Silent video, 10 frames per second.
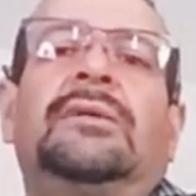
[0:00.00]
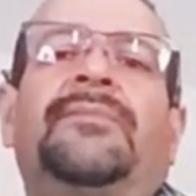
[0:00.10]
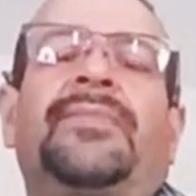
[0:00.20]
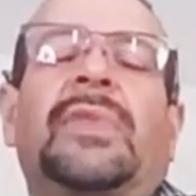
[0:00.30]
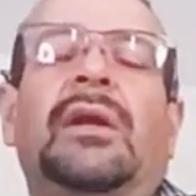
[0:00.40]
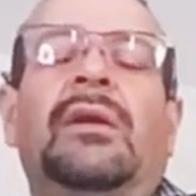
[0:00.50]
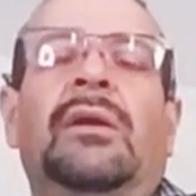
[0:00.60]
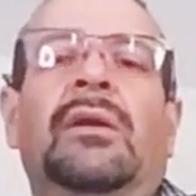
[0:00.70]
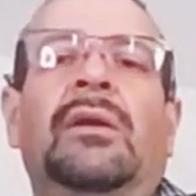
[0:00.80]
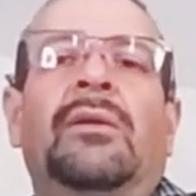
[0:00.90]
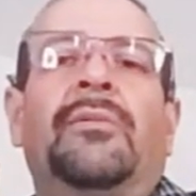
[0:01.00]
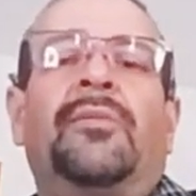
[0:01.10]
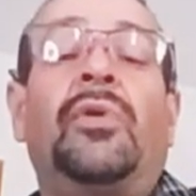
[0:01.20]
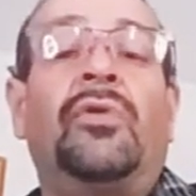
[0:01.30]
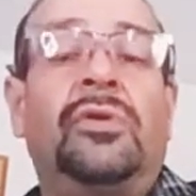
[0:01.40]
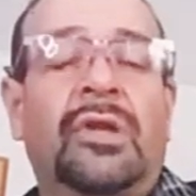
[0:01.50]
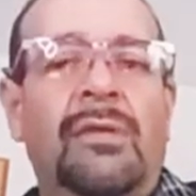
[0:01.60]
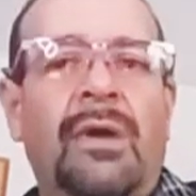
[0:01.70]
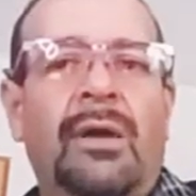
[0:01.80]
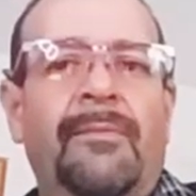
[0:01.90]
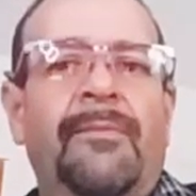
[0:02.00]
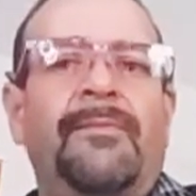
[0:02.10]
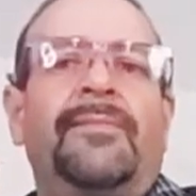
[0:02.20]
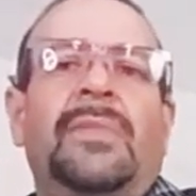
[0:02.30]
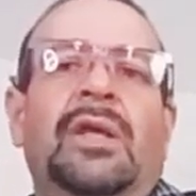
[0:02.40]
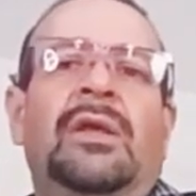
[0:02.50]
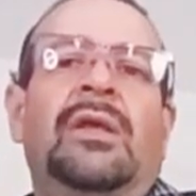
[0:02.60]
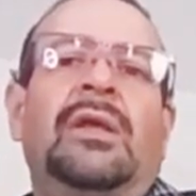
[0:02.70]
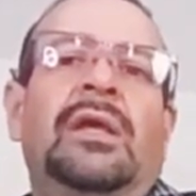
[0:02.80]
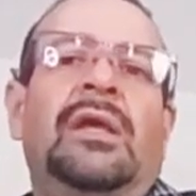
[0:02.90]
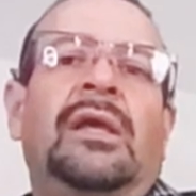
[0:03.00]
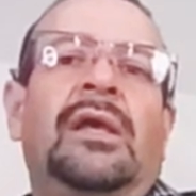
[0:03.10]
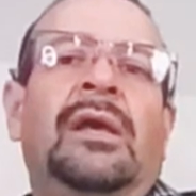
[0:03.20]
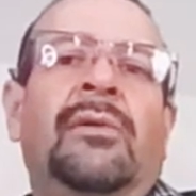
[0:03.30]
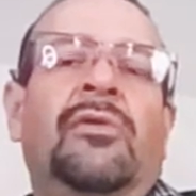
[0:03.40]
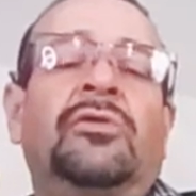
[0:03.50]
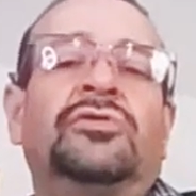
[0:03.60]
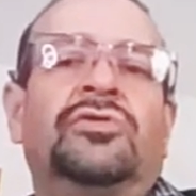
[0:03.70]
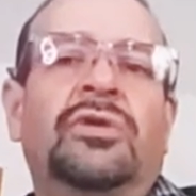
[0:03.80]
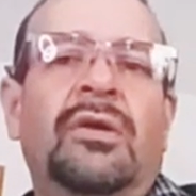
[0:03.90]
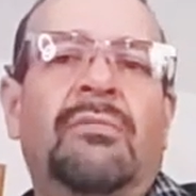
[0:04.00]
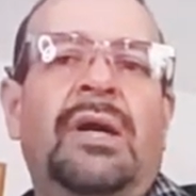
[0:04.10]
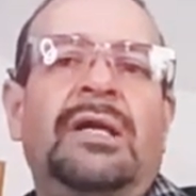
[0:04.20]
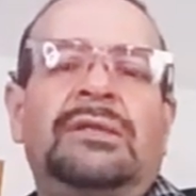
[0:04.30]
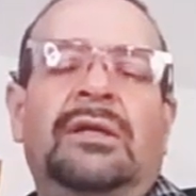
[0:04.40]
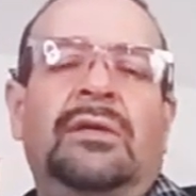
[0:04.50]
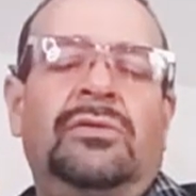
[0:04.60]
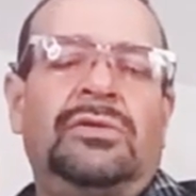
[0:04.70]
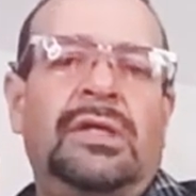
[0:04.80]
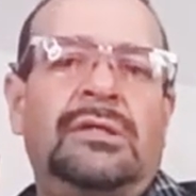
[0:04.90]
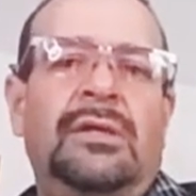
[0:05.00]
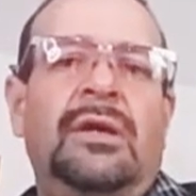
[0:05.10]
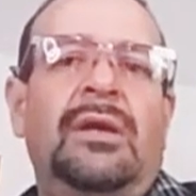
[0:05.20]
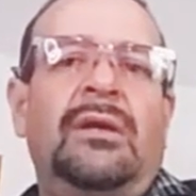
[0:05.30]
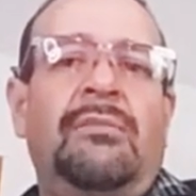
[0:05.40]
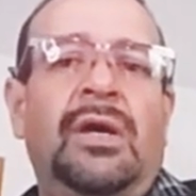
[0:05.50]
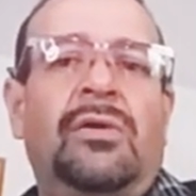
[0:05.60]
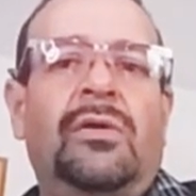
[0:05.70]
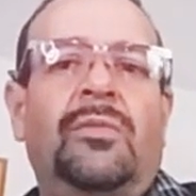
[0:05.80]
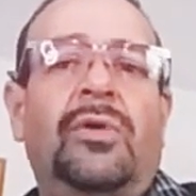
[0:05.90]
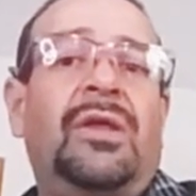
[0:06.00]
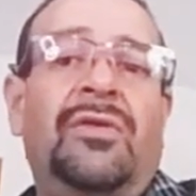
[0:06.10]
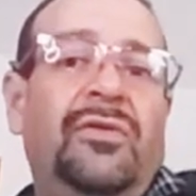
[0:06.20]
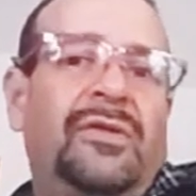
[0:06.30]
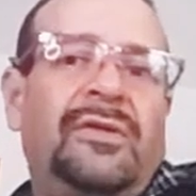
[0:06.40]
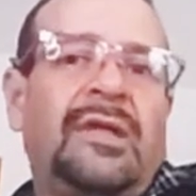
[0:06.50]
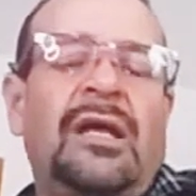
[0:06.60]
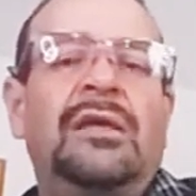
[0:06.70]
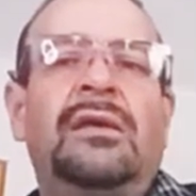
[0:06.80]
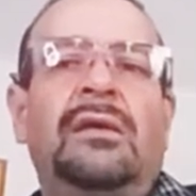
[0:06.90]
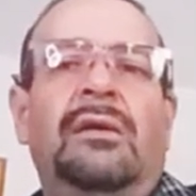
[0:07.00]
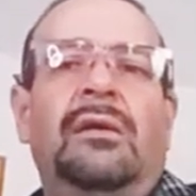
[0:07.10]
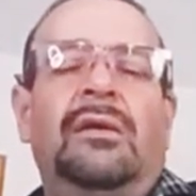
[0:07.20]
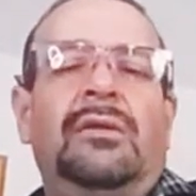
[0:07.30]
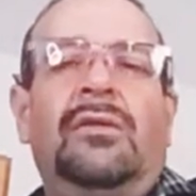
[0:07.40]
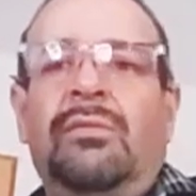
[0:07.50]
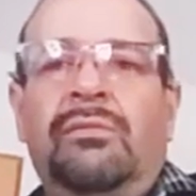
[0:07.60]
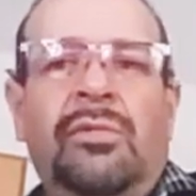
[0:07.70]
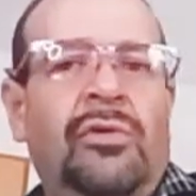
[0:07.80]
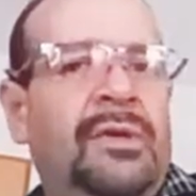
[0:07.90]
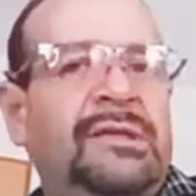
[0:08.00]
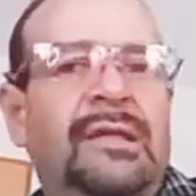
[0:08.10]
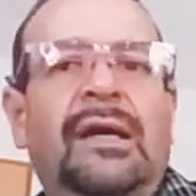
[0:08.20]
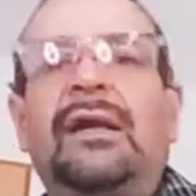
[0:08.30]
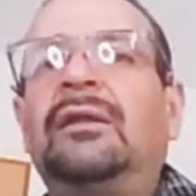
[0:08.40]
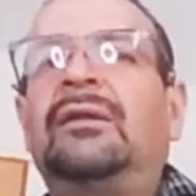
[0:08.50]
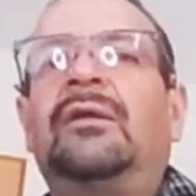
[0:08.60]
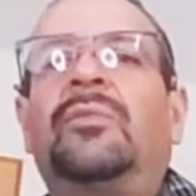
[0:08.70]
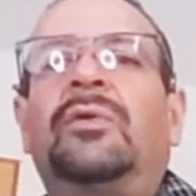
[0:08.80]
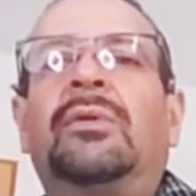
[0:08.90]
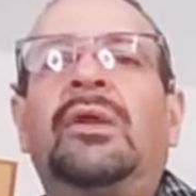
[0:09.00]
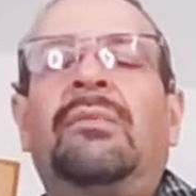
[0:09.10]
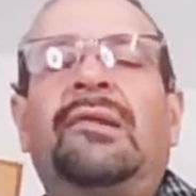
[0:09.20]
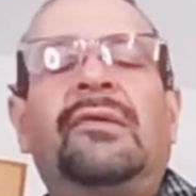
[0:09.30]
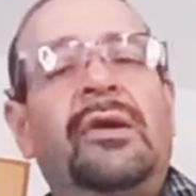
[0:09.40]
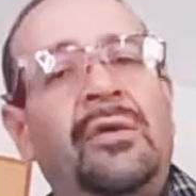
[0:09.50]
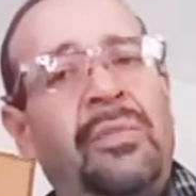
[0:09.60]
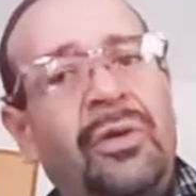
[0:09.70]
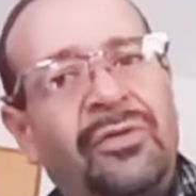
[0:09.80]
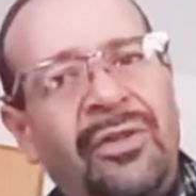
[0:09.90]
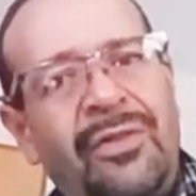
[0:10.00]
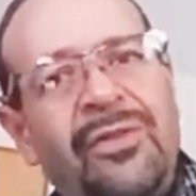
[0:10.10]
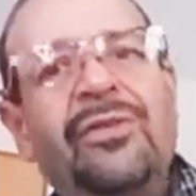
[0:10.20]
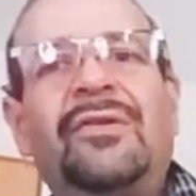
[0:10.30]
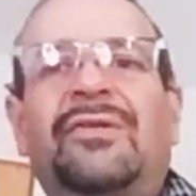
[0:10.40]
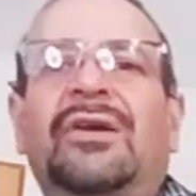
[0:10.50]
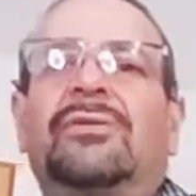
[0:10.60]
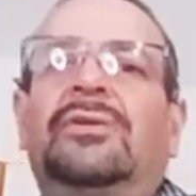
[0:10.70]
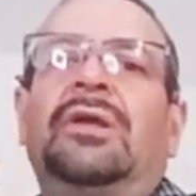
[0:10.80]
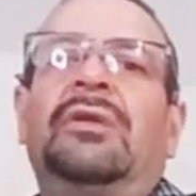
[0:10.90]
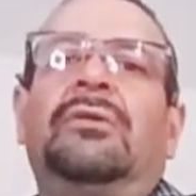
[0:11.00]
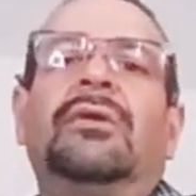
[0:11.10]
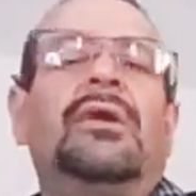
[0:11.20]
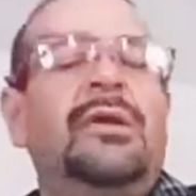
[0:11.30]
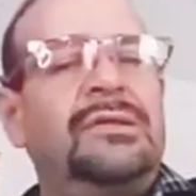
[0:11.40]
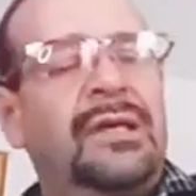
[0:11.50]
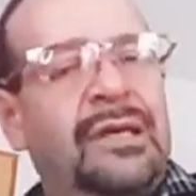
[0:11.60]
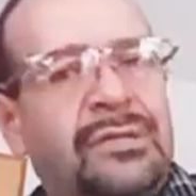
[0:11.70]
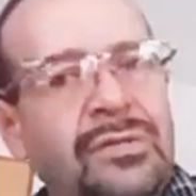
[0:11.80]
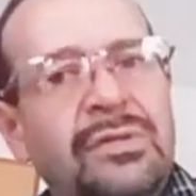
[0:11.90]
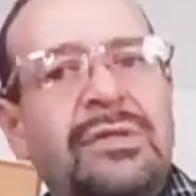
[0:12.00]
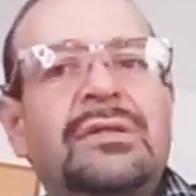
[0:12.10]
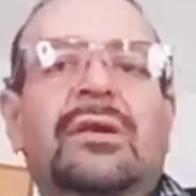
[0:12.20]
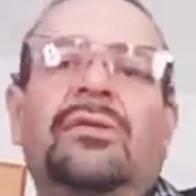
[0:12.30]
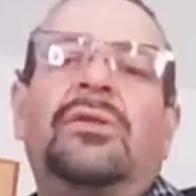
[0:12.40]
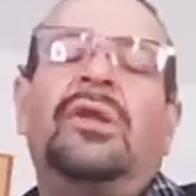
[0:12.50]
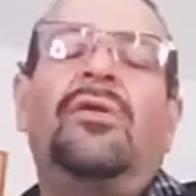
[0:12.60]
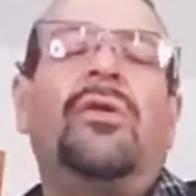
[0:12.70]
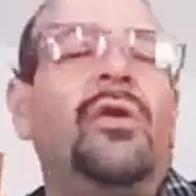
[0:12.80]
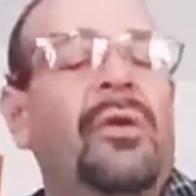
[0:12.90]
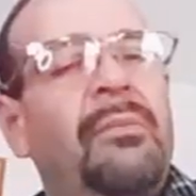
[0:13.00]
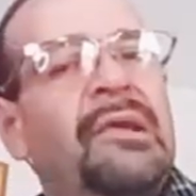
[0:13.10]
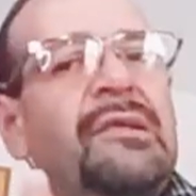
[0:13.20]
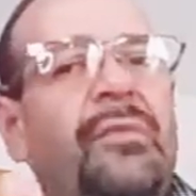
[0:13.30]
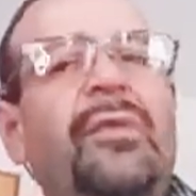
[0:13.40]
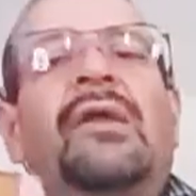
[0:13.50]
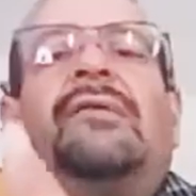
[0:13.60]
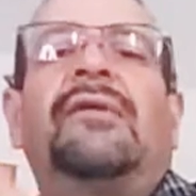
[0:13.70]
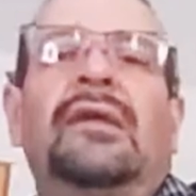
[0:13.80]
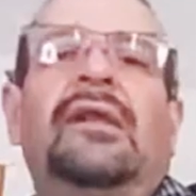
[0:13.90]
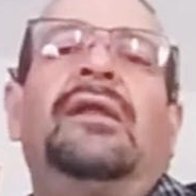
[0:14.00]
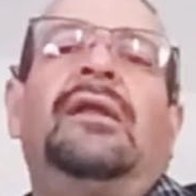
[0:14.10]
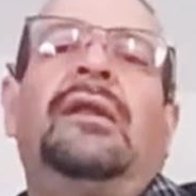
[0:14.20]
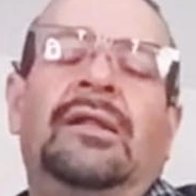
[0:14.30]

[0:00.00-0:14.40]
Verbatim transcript: eh, productiva y, y que construye más y que nos hace mejor porque Dios está ahí no vas a dejar de tener problemas, pero si Dios está contigo, si Jesús está contigo, vas a poder salir adelante